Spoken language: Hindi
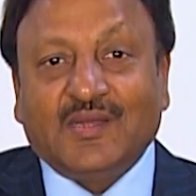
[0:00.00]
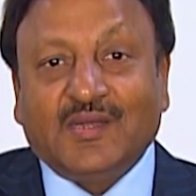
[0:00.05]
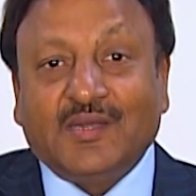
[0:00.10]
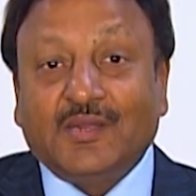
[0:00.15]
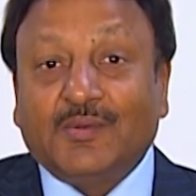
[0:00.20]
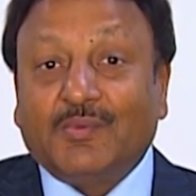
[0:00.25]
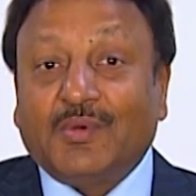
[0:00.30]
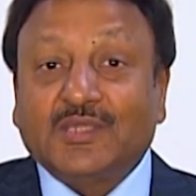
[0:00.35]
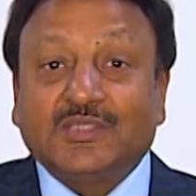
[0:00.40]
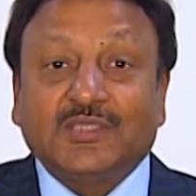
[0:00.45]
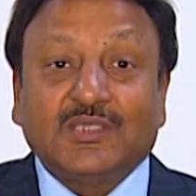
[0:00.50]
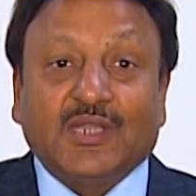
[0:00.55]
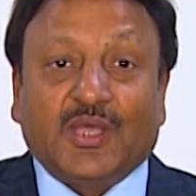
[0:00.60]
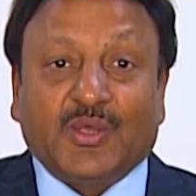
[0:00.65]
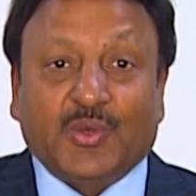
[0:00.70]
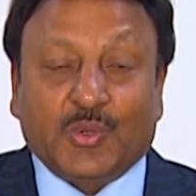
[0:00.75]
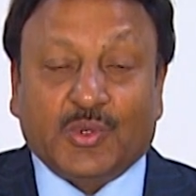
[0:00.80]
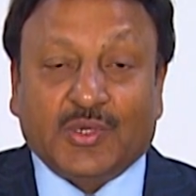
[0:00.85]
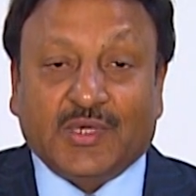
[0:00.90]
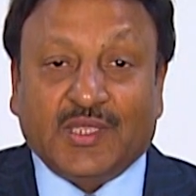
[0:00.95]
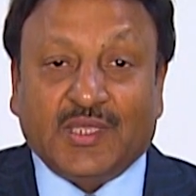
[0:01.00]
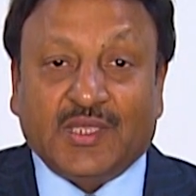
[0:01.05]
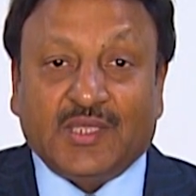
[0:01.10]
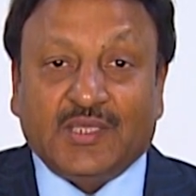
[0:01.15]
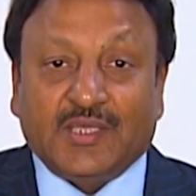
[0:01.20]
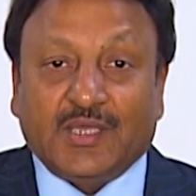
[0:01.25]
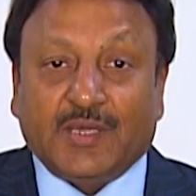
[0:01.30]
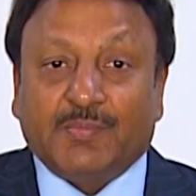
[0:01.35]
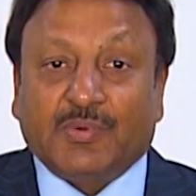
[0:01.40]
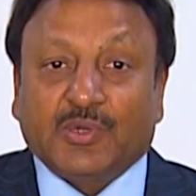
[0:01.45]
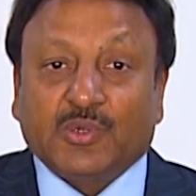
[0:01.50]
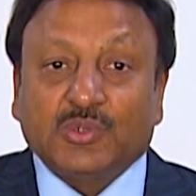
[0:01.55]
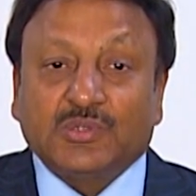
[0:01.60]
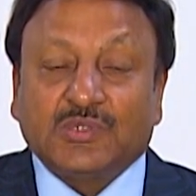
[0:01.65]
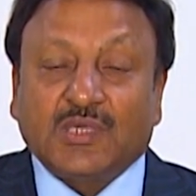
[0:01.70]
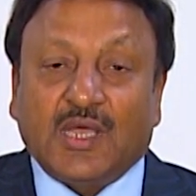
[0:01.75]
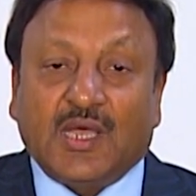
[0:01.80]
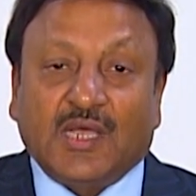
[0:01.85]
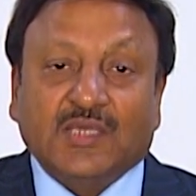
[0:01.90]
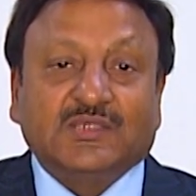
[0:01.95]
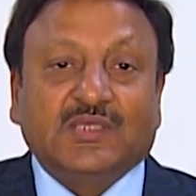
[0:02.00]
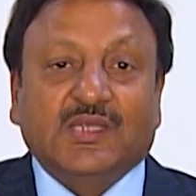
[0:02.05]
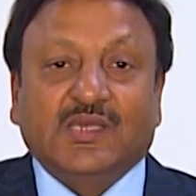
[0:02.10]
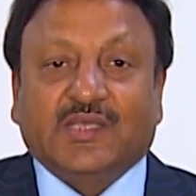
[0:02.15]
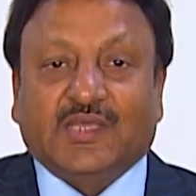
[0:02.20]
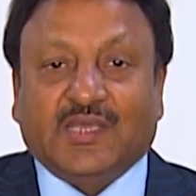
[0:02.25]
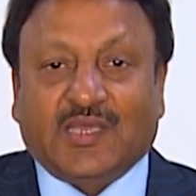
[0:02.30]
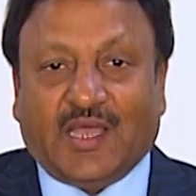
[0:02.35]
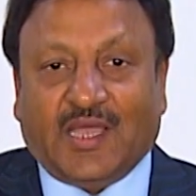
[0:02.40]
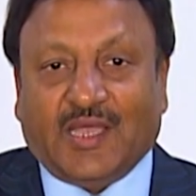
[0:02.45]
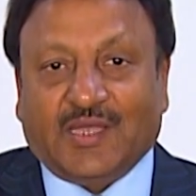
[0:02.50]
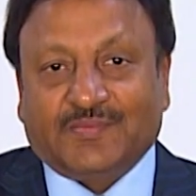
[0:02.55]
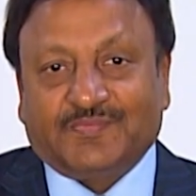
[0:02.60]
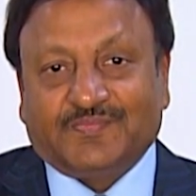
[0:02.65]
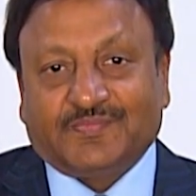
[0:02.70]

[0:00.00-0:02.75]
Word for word: निर्वाचन आयोग ने यह भरोसा हासिल किया है